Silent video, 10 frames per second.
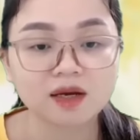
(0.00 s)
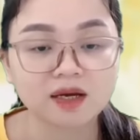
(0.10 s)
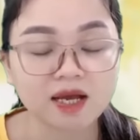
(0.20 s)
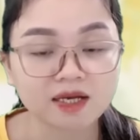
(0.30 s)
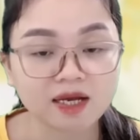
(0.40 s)

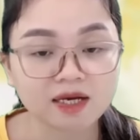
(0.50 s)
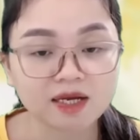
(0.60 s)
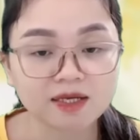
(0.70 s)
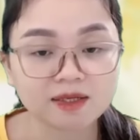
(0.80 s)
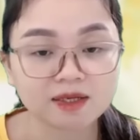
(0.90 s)
Hai ngày
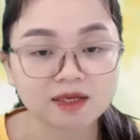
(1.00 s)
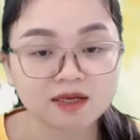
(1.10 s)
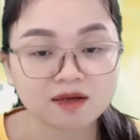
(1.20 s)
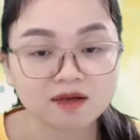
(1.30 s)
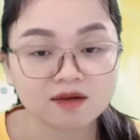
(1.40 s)
nay
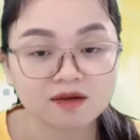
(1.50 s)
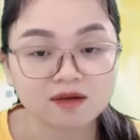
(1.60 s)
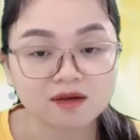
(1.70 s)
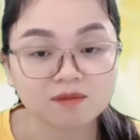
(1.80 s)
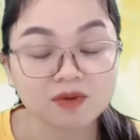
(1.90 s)

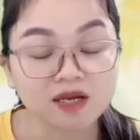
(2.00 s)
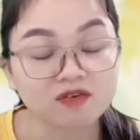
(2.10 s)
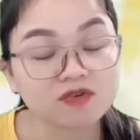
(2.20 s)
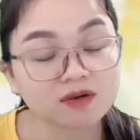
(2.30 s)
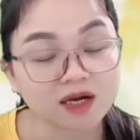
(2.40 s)
Minh Đạt
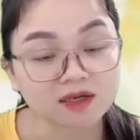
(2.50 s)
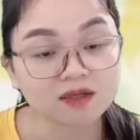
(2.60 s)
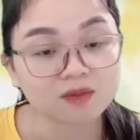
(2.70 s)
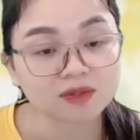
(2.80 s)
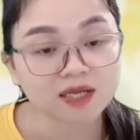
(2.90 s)
và Phương Đằng đi công